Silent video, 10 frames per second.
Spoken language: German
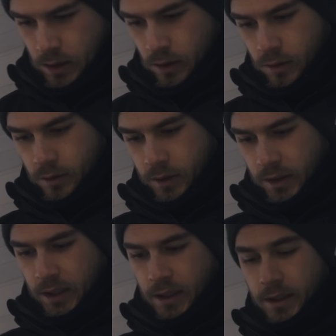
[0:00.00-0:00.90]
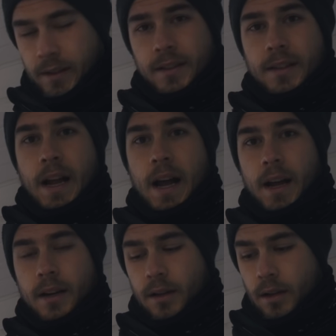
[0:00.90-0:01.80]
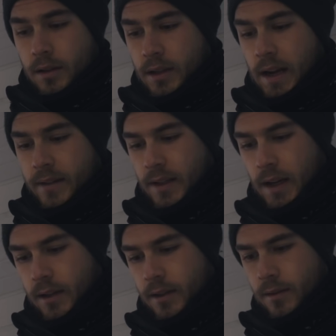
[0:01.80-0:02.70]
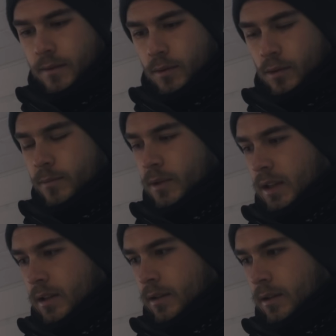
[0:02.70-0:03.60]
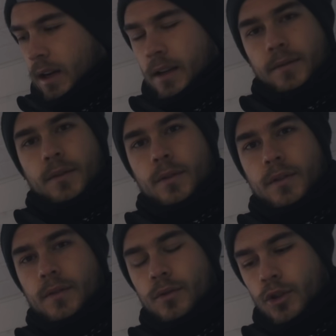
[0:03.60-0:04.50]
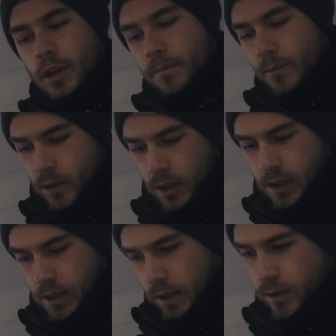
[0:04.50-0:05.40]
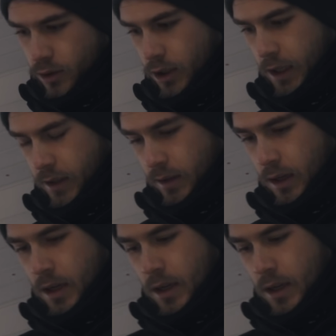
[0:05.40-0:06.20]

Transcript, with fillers: Und hier ist ein Hahn, ein Gashahn, um den Gasfluss zu stoppen oder halt einzuschalten